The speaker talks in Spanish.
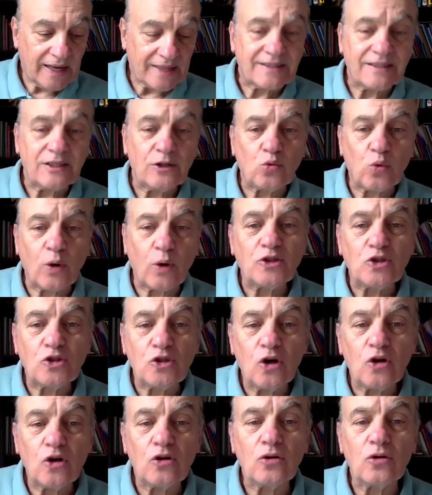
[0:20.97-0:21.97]

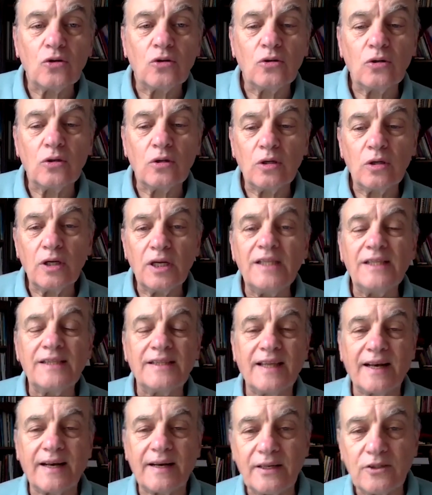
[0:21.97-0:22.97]
situación
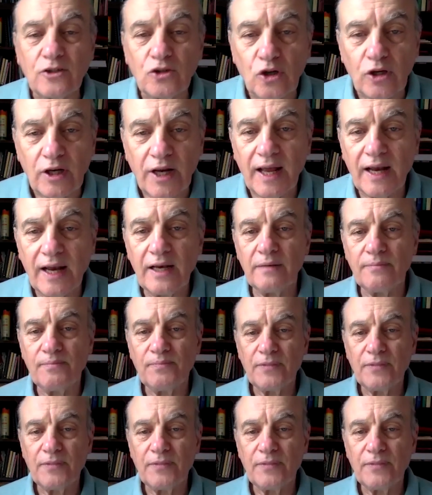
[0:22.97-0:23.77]
internacional